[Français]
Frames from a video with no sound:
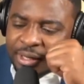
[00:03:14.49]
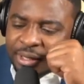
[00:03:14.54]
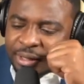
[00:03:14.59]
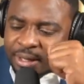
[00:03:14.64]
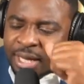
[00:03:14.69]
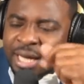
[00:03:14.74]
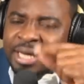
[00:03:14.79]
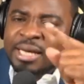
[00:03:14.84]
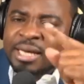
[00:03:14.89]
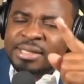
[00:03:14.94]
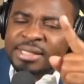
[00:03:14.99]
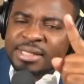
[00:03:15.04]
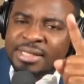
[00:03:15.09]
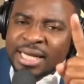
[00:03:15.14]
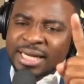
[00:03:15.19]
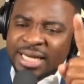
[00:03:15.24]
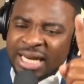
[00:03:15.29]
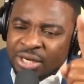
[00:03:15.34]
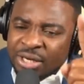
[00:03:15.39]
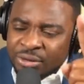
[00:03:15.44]
Gagné
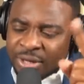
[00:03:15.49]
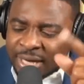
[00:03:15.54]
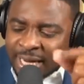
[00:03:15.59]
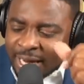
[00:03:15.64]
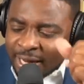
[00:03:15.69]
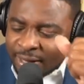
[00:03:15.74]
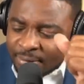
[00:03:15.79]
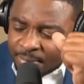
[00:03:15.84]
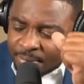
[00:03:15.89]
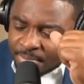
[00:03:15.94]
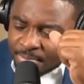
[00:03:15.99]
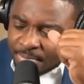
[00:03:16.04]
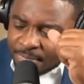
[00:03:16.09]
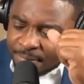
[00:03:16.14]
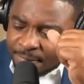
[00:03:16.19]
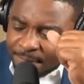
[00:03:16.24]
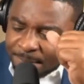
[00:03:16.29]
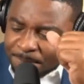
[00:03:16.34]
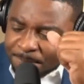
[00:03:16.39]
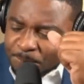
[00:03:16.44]
Stanley Lucas
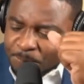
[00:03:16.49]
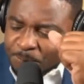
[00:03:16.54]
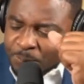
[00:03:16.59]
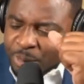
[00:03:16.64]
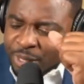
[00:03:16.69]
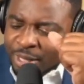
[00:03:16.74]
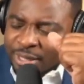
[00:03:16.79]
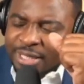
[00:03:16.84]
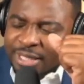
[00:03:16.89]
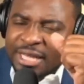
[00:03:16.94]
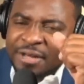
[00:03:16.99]
qui